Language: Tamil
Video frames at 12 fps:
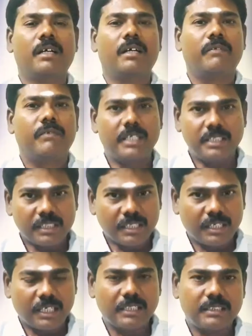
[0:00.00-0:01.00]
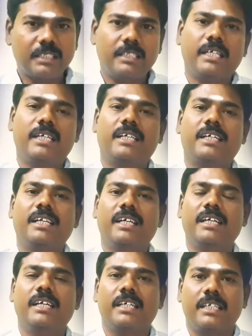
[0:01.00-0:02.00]
விருச்சக ராசி நேயர்களே
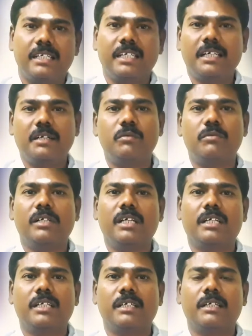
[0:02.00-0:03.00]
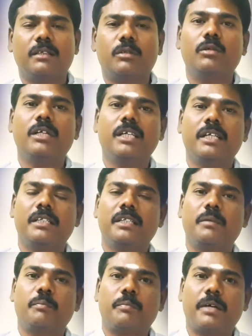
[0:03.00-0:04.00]
இன்னைக்கு உங்களுக்கு தொழில் இருந்த
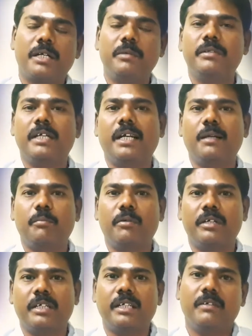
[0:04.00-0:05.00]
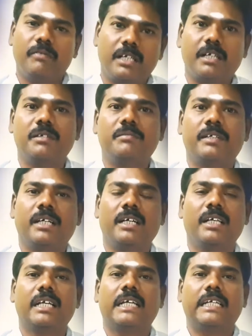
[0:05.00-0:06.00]
கடுமையான போட்டி விலகுங்க
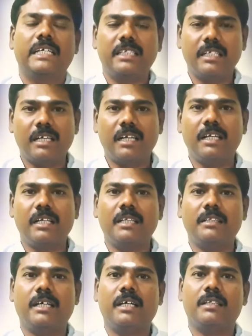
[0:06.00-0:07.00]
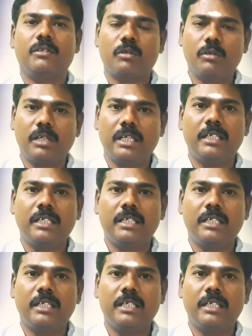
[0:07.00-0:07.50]
எதிர்களால் இருந்த தொல்லை